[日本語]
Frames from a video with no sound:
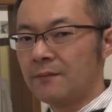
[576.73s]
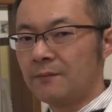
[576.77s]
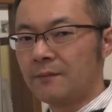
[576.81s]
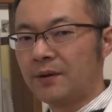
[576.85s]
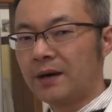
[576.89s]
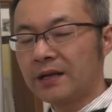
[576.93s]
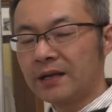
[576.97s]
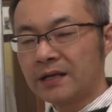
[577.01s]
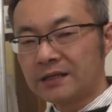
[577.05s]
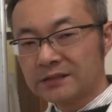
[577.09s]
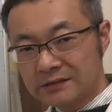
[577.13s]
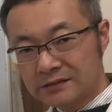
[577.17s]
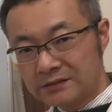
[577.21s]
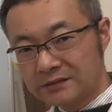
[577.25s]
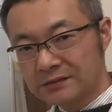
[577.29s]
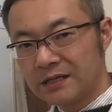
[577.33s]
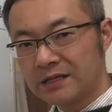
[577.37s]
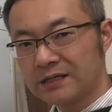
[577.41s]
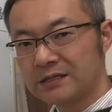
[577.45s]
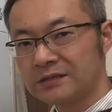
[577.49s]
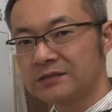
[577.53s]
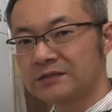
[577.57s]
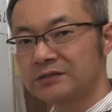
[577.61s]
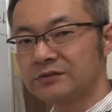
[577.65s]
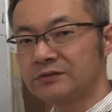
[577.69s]
バランス
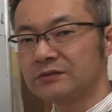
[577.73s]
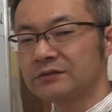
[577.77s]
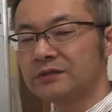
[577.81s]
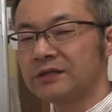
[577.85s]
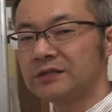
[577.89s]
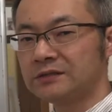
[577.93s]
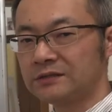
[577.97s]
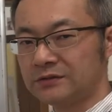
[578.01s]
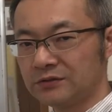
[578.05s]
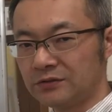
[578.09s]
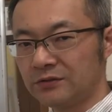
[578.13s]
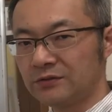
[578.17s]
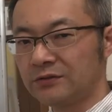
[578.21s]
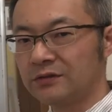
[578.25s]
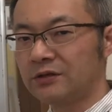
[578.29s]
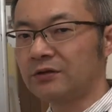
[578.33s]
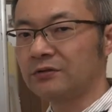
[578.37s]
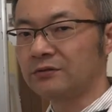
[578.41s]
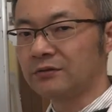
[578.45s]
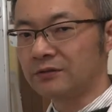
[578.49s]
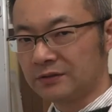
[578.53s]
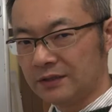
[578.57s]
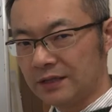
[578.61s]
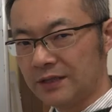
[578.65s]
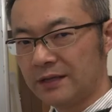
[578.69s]
が必要ですよって
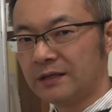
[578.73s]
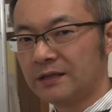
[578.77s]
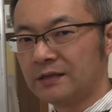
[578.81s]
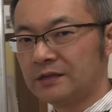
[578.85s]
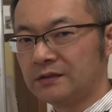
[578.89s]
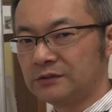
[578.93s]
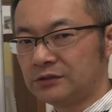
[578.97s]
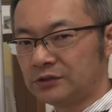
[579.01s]
ことね